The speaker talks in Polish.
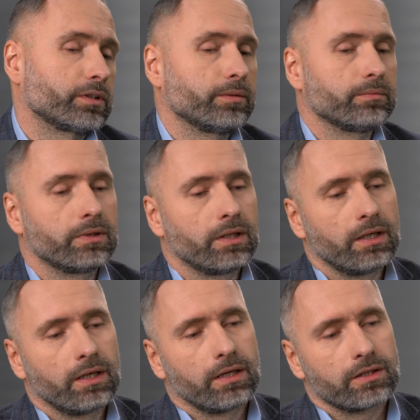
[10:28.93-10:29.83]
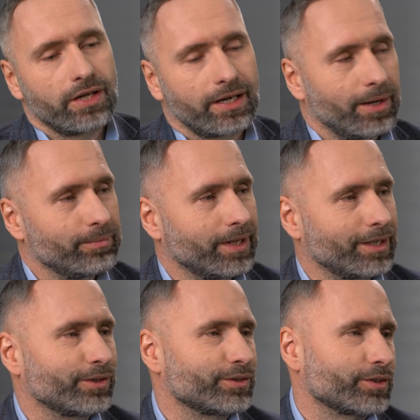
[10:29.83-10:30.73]
z tym czekam na
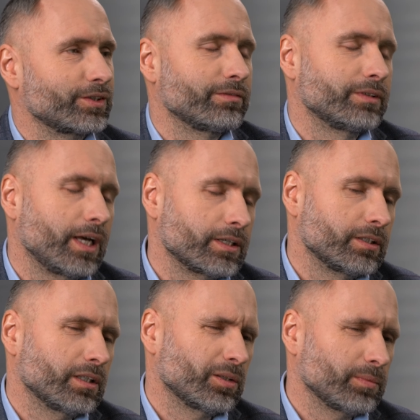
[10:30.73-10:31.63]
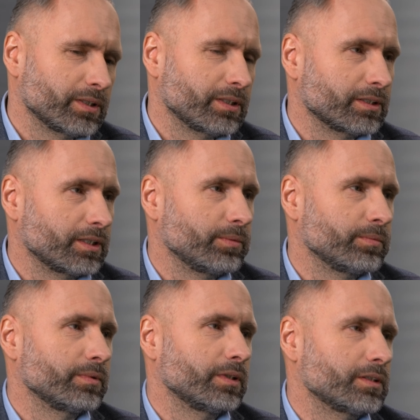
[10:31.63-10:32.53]
to, co się wydarzy, natomiast
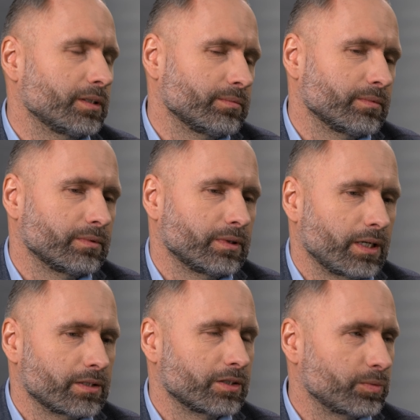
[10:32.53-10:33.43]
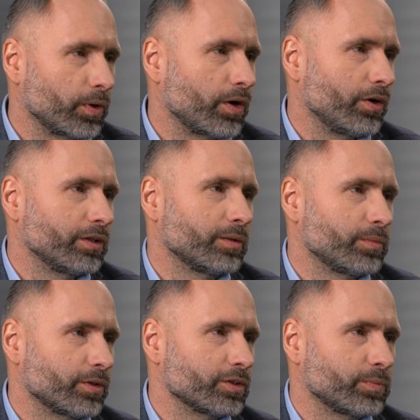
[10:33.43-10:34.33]
jestem, jestem raczej spokojny,
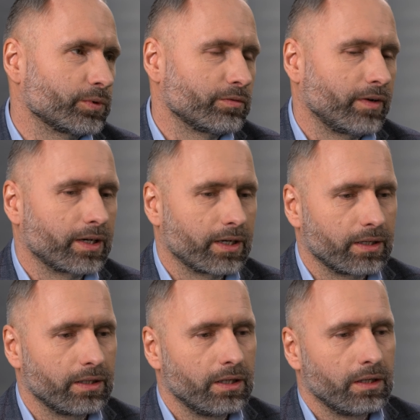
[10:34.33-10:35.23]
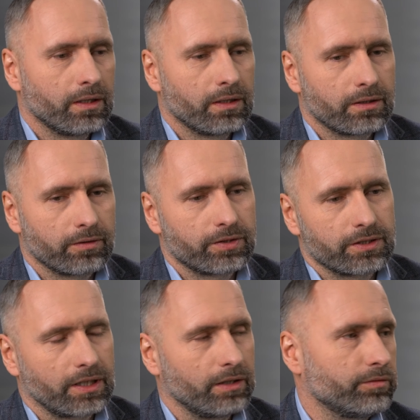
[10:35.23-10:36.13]
biorąc pod uwagę te
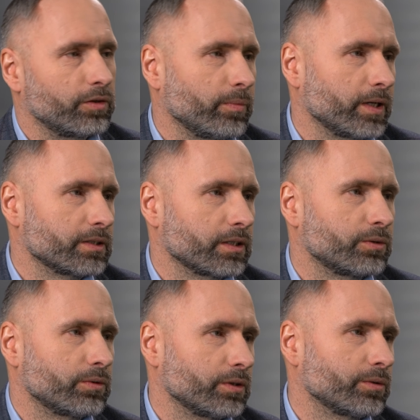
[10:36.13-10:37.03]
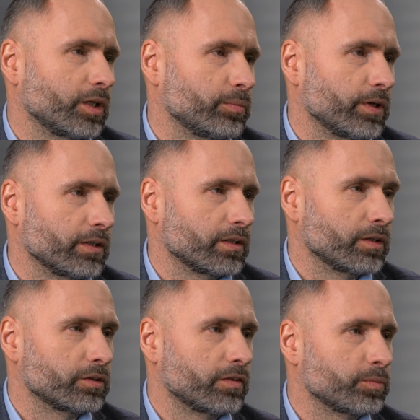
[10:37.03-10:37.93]
wszystkie informacje, które tutaj
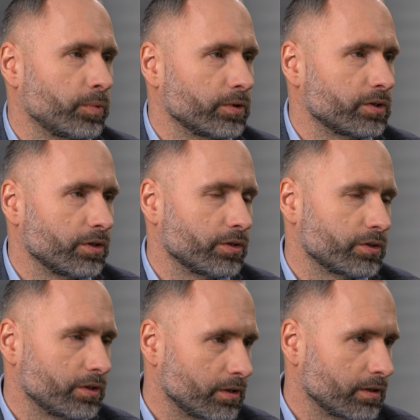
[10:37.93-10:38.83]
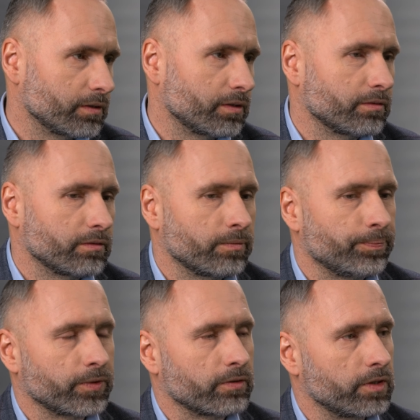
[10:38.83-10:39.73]
pojawiają się w społeczności, te, te
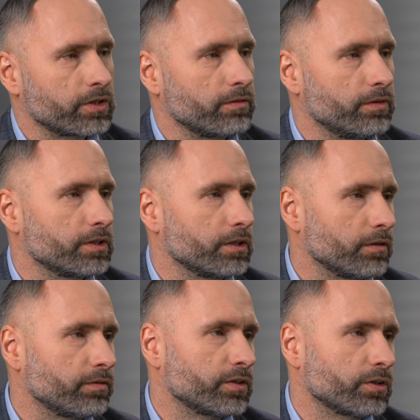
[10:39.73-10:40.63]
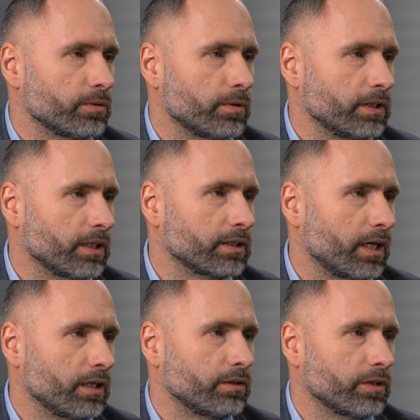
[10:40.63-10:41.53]
wasze wizyty w TSUE i tak
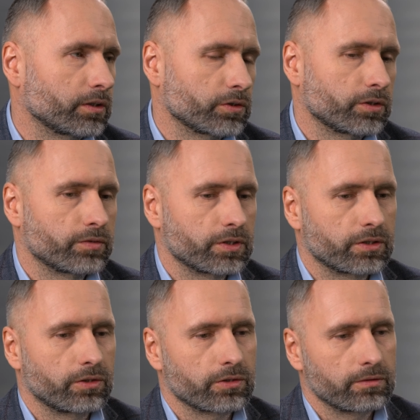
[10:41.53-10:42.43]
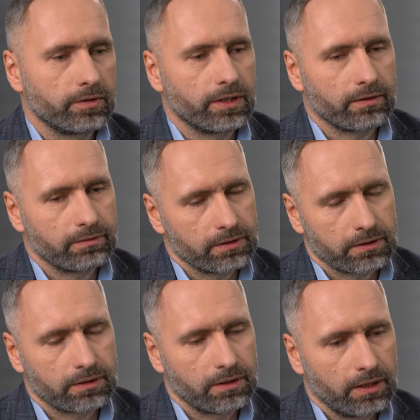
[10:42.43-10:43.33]
dalej, to jak to się wszystko rozwija,
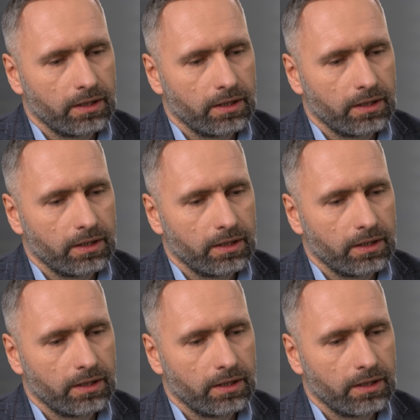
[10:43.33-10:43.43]
więc,